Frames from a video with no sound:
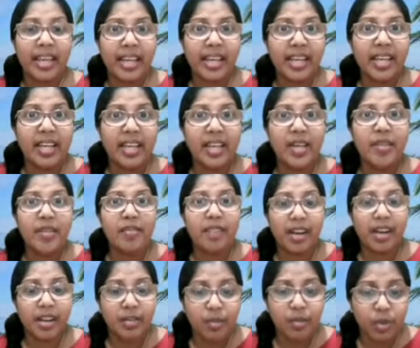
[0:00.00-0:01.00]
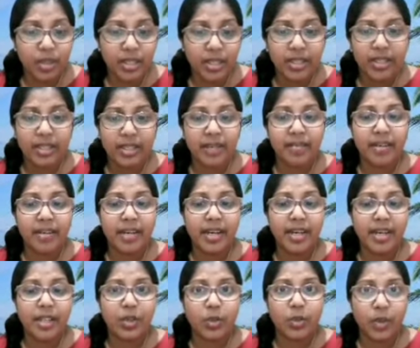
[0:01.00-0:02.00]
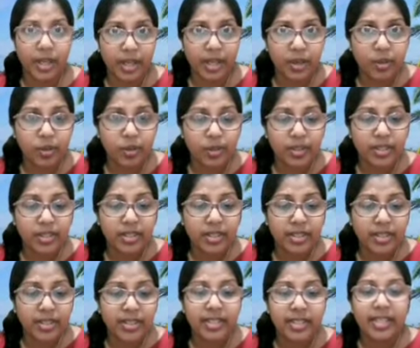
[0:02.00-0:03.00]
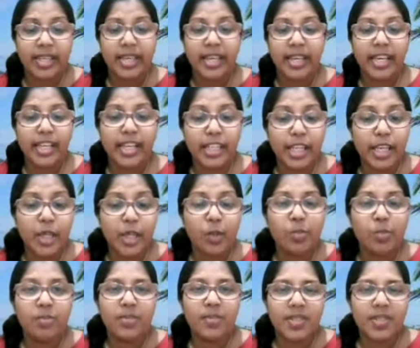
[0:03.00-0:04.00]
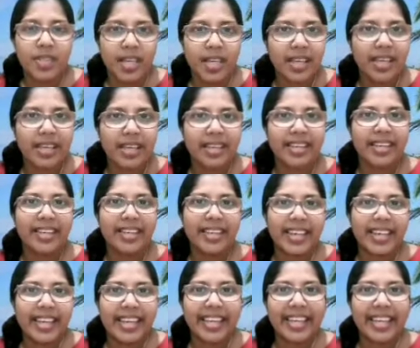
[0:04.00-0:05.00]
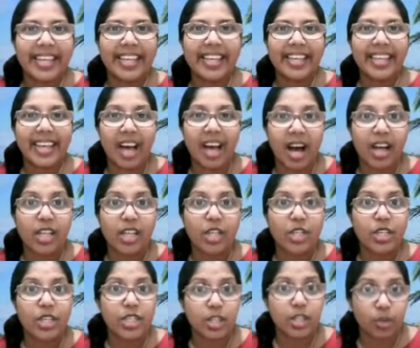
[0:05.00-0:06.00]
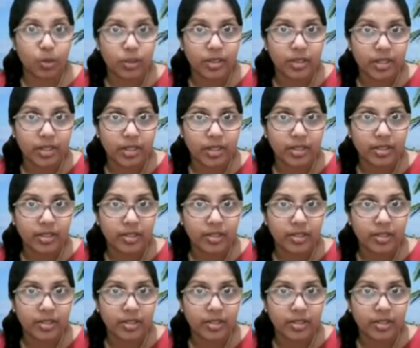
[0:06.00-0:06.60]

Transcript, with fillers: எனக்கு வலுவூட்டுகிறவரின் துணை கொண்டு எதையும் செய்ய எனக்கு ஆற்றல் உண்டு